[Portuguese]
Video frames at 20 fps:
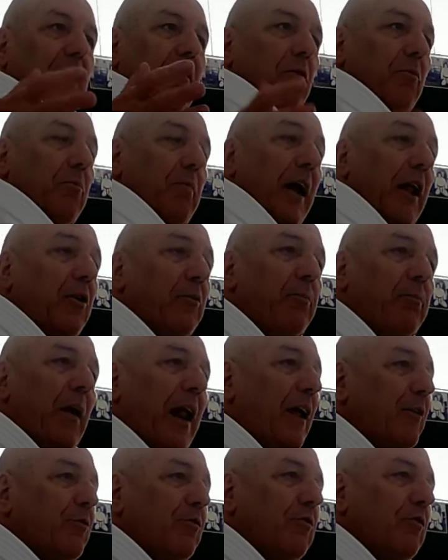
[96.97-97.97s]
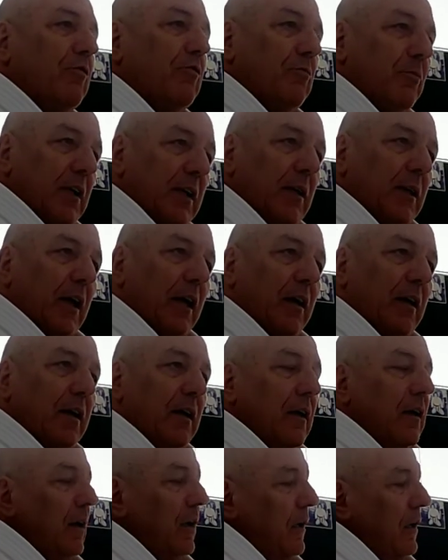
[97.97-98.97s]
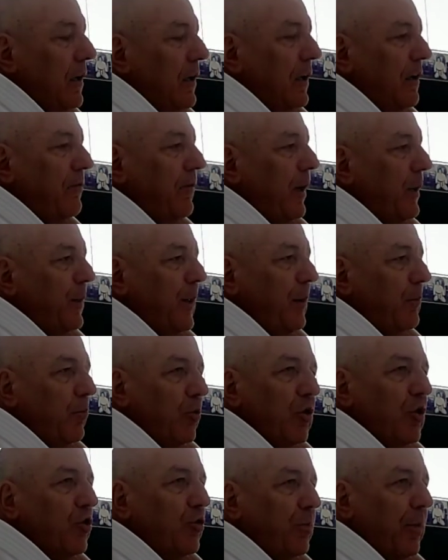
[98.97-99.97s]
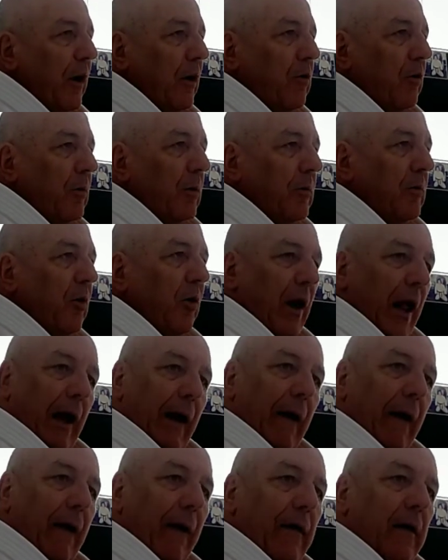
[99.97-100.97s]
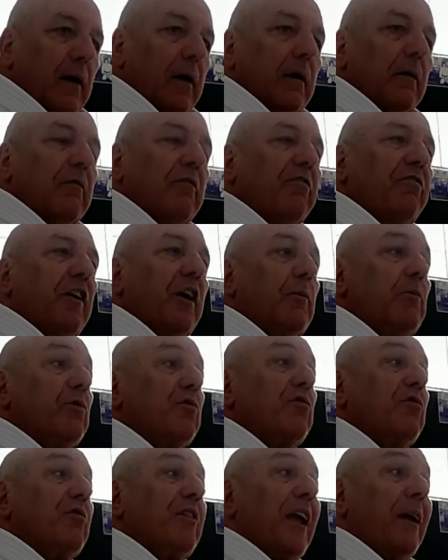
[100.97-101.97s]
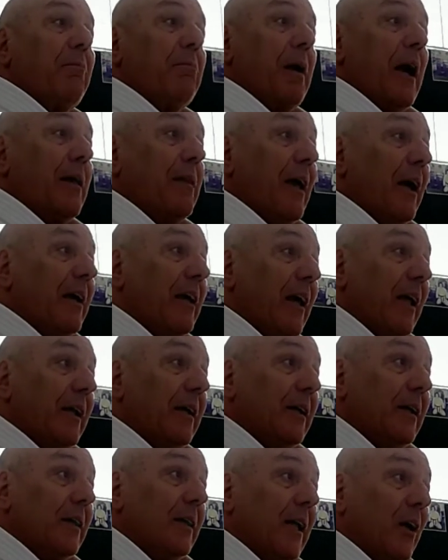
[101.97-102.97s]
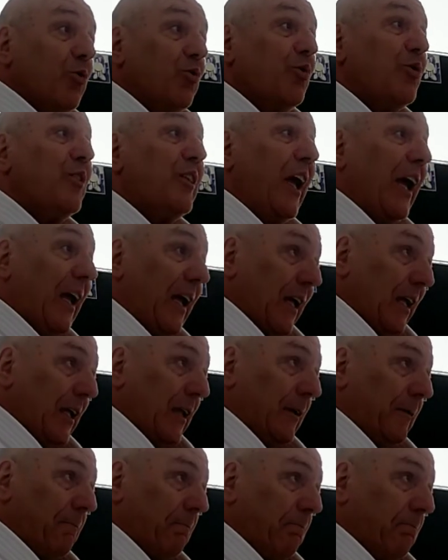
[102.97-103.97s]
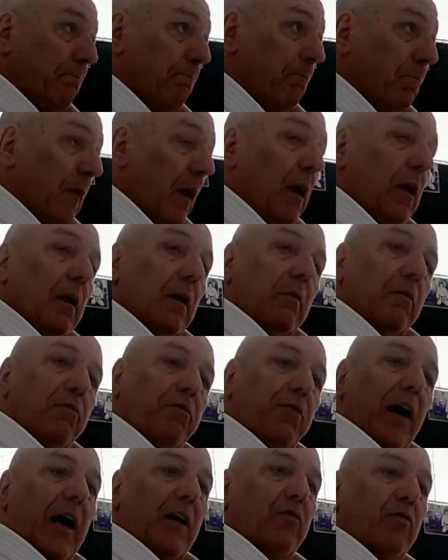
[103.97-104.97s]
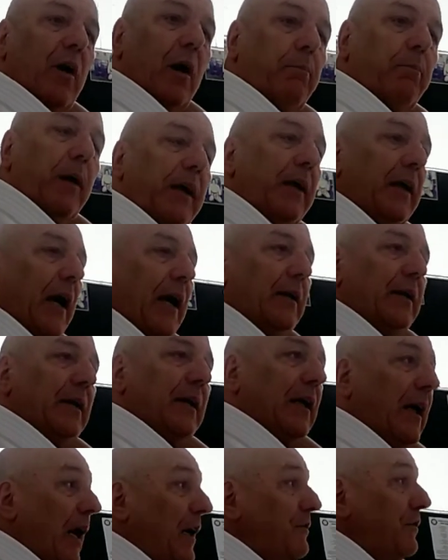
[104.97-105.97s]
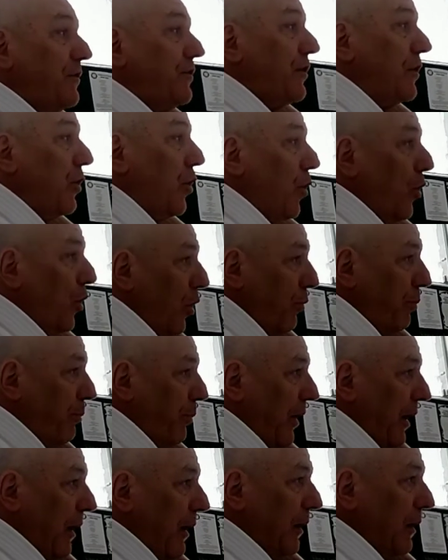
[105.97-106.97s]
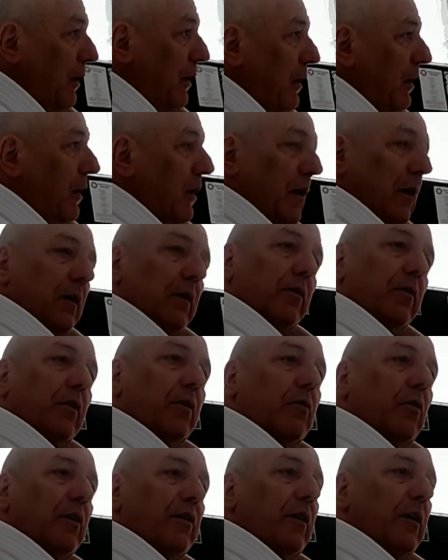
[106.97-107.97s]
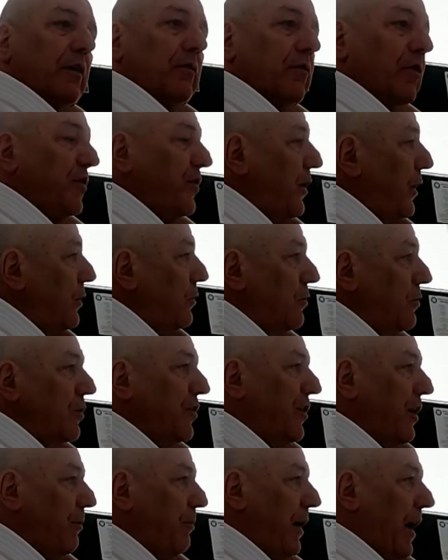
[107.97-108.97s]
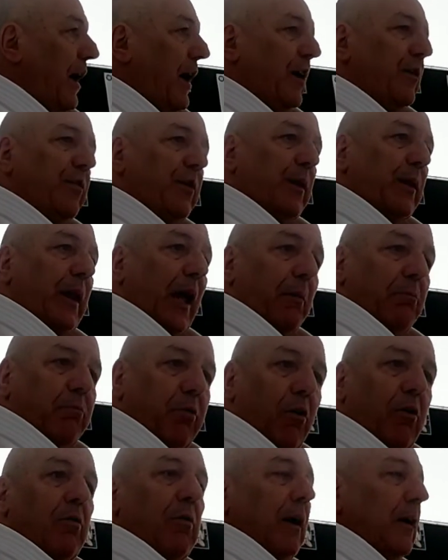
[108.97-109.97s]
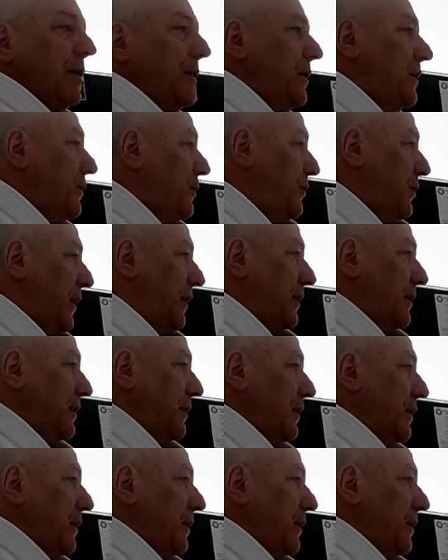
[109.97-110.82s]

um belo prato de comida e vai ter muito para comemorar. Vamos nos lembrar daquele que não tem. Faz um apanhado em casa de roupa, de coisa que você não usa mais, que está bom ainda.